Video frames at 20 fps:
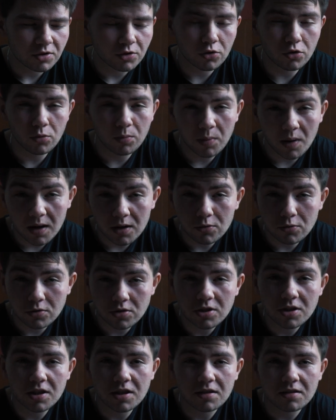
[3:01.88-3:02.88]
grupę
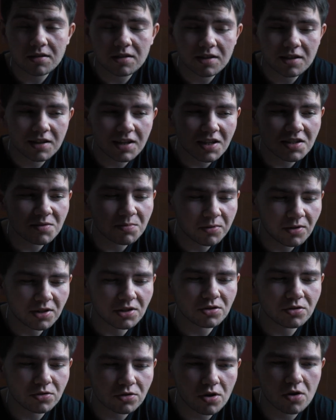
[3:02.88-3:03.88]
ludzi, i ta
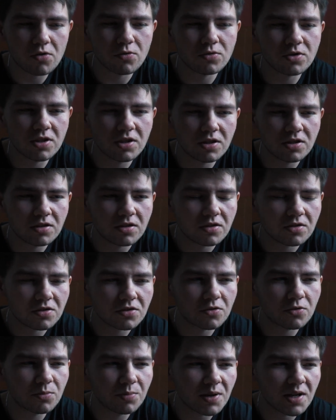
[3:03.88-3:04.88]
społeczność ludzi
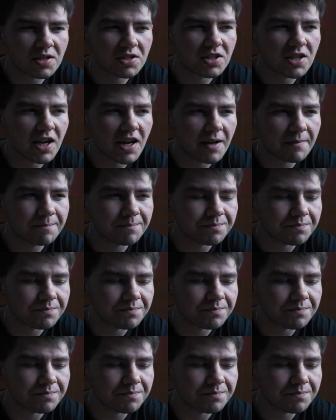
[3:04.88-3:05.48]
skupia się